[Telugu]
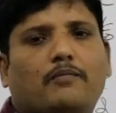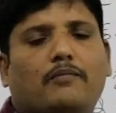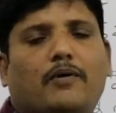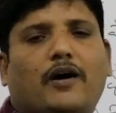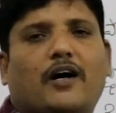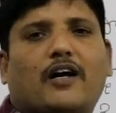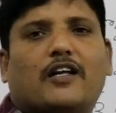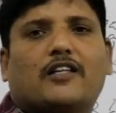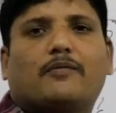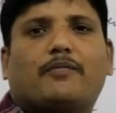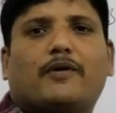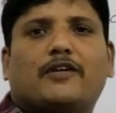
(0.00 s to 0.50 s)

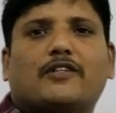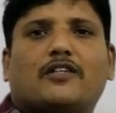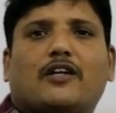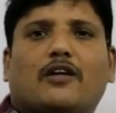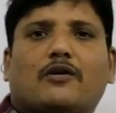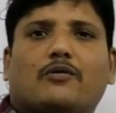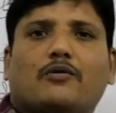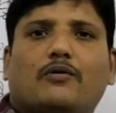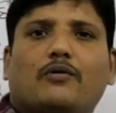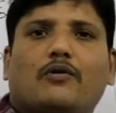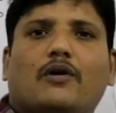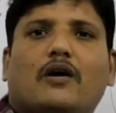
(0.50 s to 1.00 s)
భారత
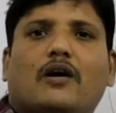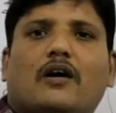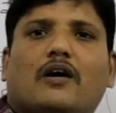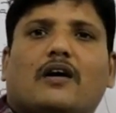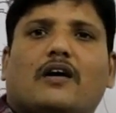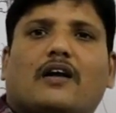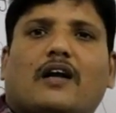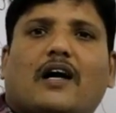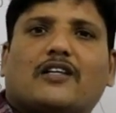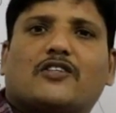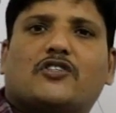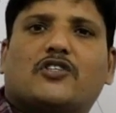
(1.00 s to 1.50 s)
ప్రజలకు
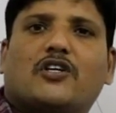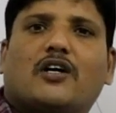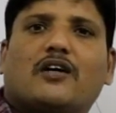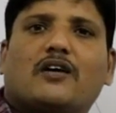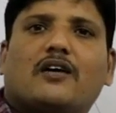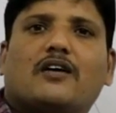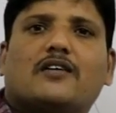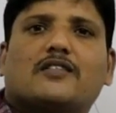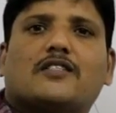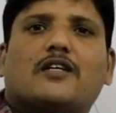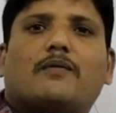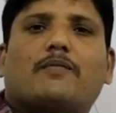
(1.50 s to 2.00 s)

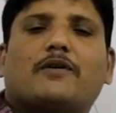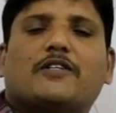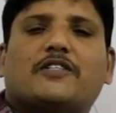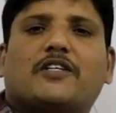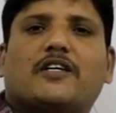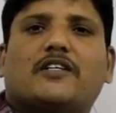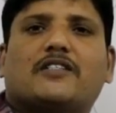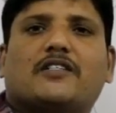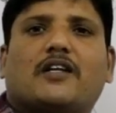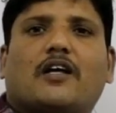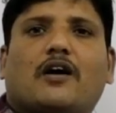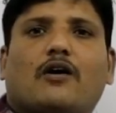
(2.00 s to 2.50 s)
రాజ్యాంగ సభ
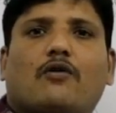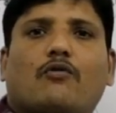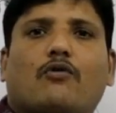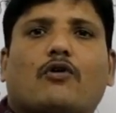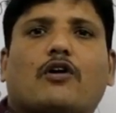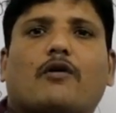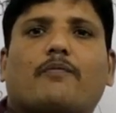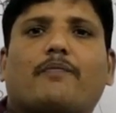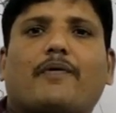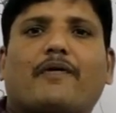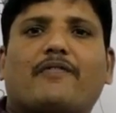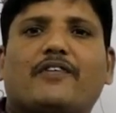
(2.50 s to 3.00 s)
చేసిన
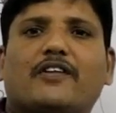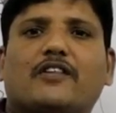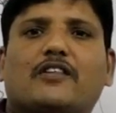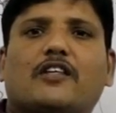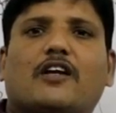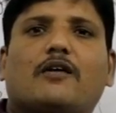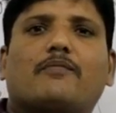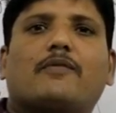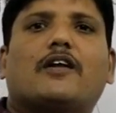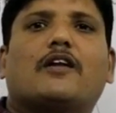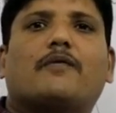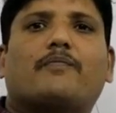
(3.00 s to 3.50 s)
ఒక
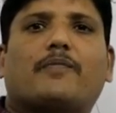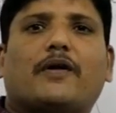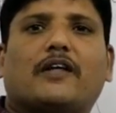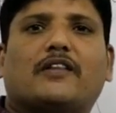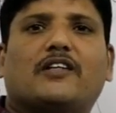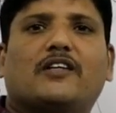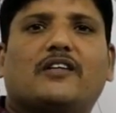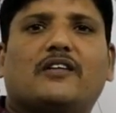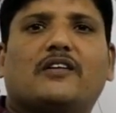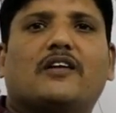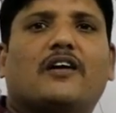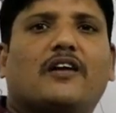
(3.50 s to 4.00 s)
పవిత్రమైన
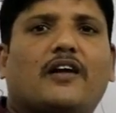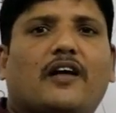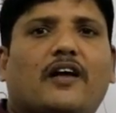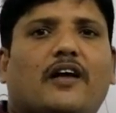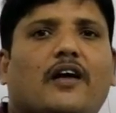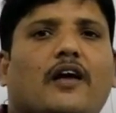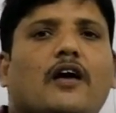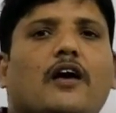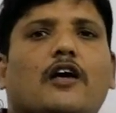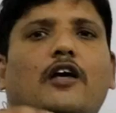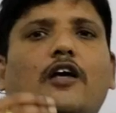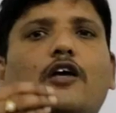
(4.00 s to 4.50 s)
ప్రతిజ్ఞనే
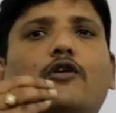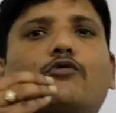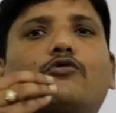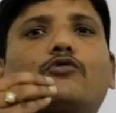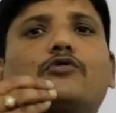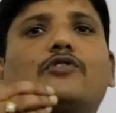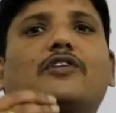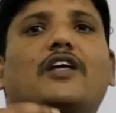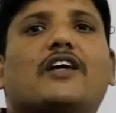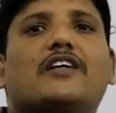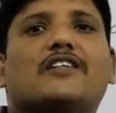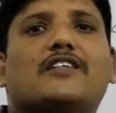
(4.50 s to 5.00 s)
ఈ
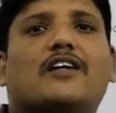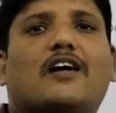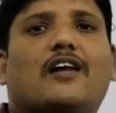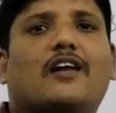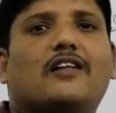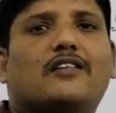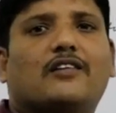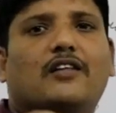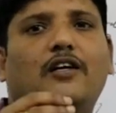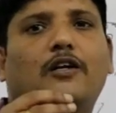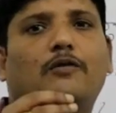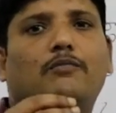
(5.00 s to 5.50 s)
ఉద్దేశాల
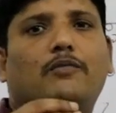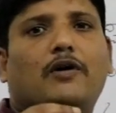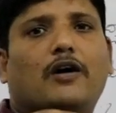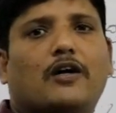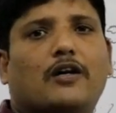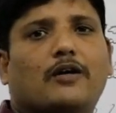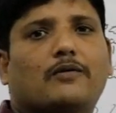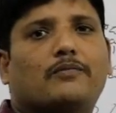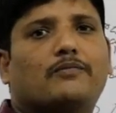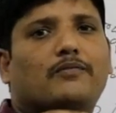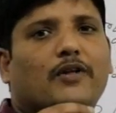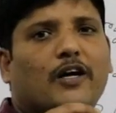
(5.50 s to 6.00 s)

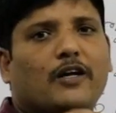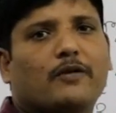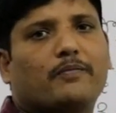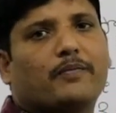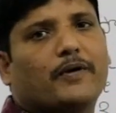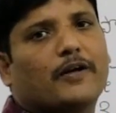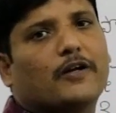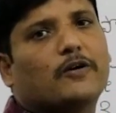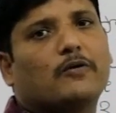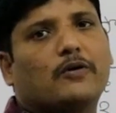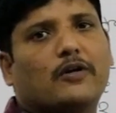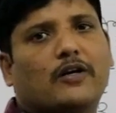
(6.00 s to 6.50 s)
తీర్మానం అని
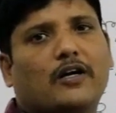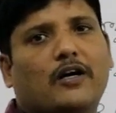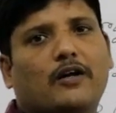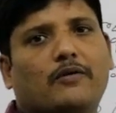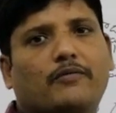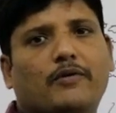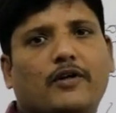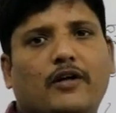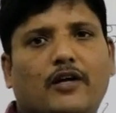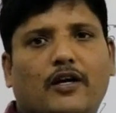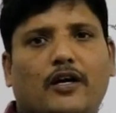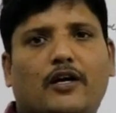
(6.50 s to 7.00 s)

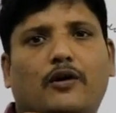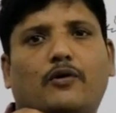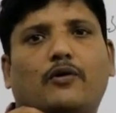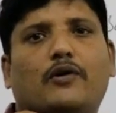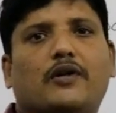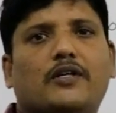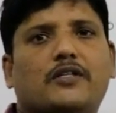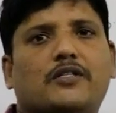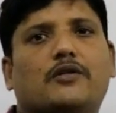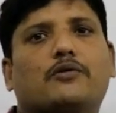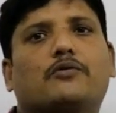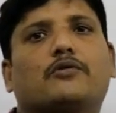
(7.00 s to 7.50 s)
పేర్కొంటారు ఈ
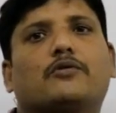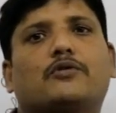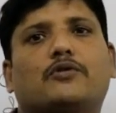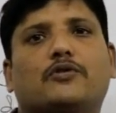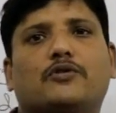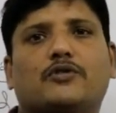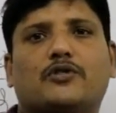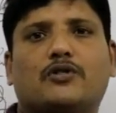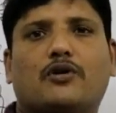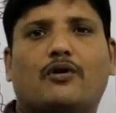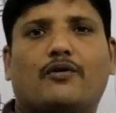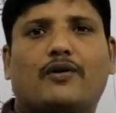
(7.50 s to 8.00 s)
కొటేషన్
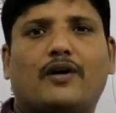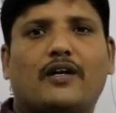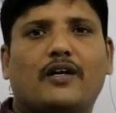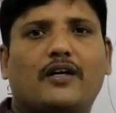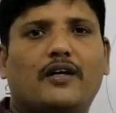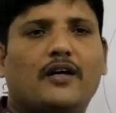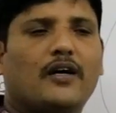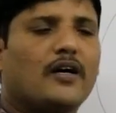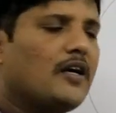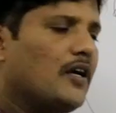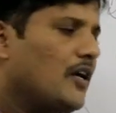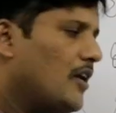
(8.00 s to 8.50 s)
గుర్తుంచుకోవాలి
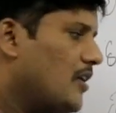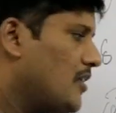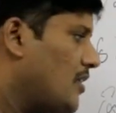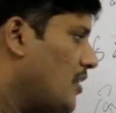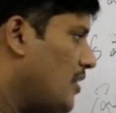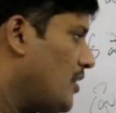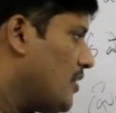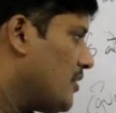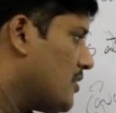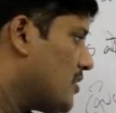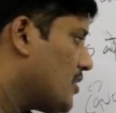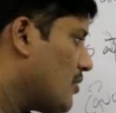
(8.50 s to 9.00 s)

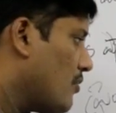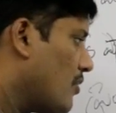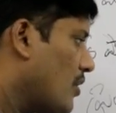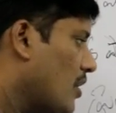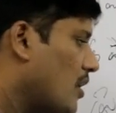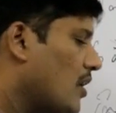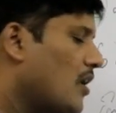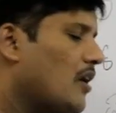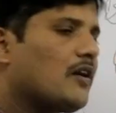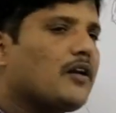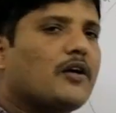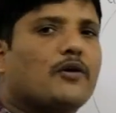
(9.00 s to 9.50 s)
ఇది
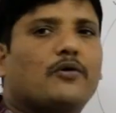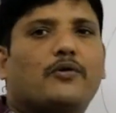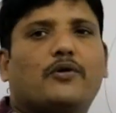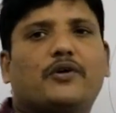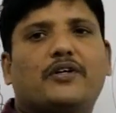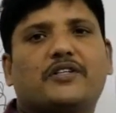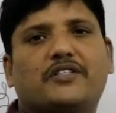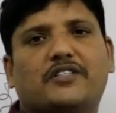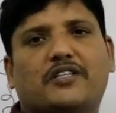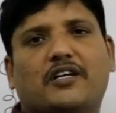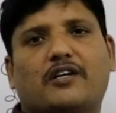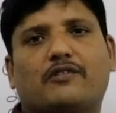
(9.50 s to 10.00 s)
జవహర్లాల్ నెహ్రూ
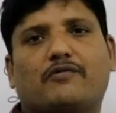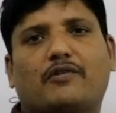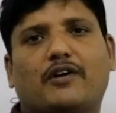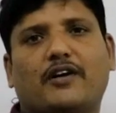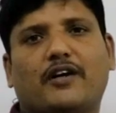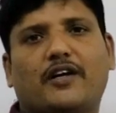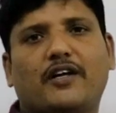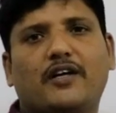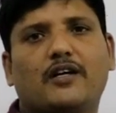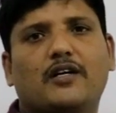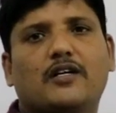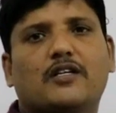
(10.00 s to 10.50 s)

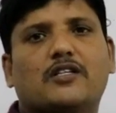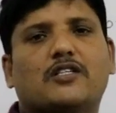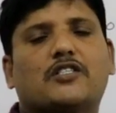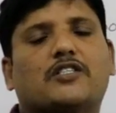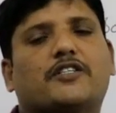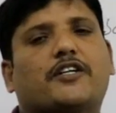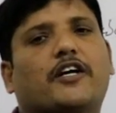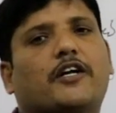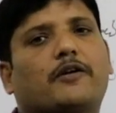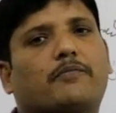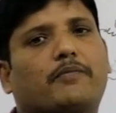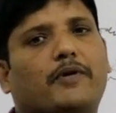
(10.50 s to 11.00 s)
ఇచ్చినటువంటి
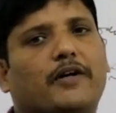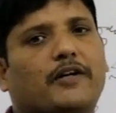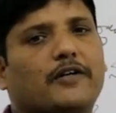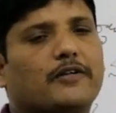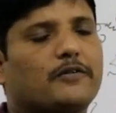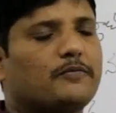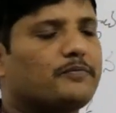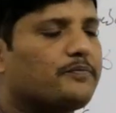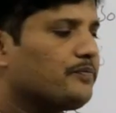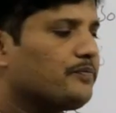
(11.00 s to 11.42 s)
స్టేట్మెంట్